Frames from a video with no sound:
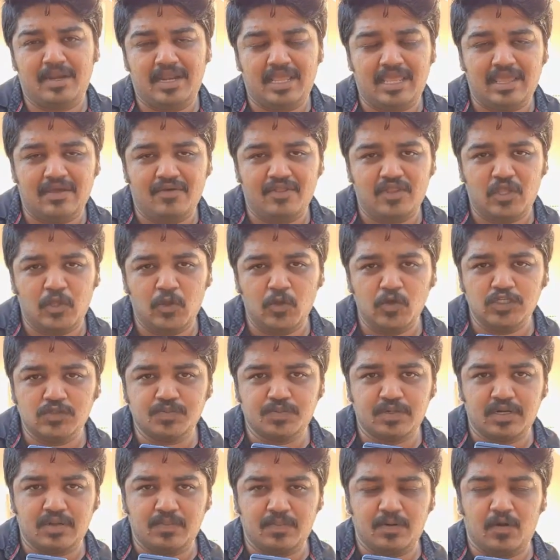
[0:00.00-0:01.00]
நீங்கள் வந்து
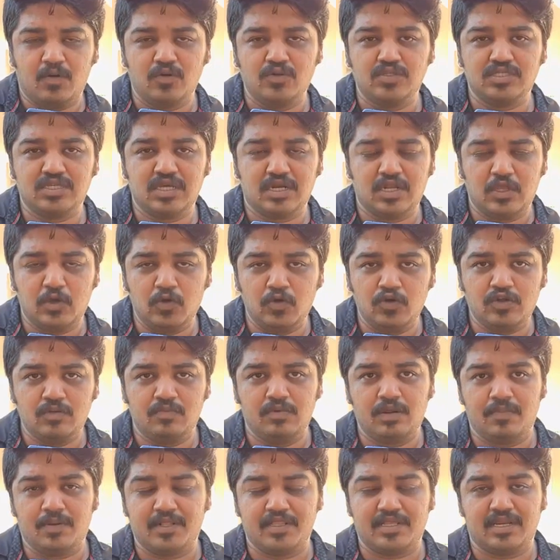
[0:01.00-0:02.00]
யூஸ் பண்ணுற ப்ரௌசர்
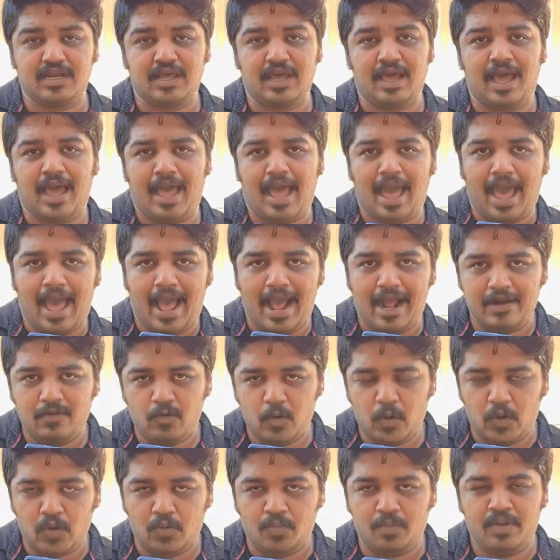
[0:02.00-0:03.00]
யூடியூப்பில் பார்த்தீங்கன்னா ஆட்
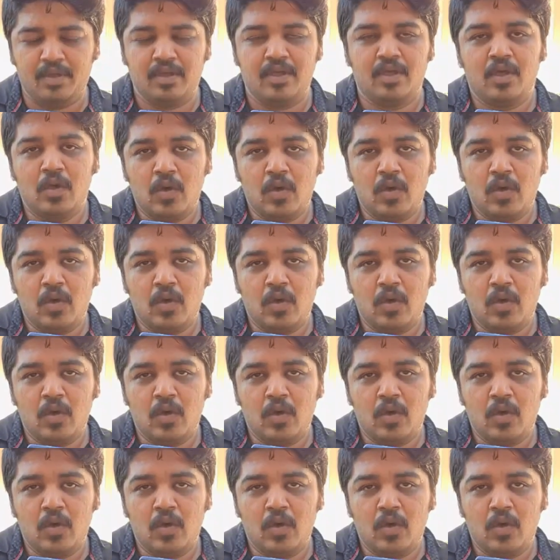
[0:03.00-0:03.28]
வரும்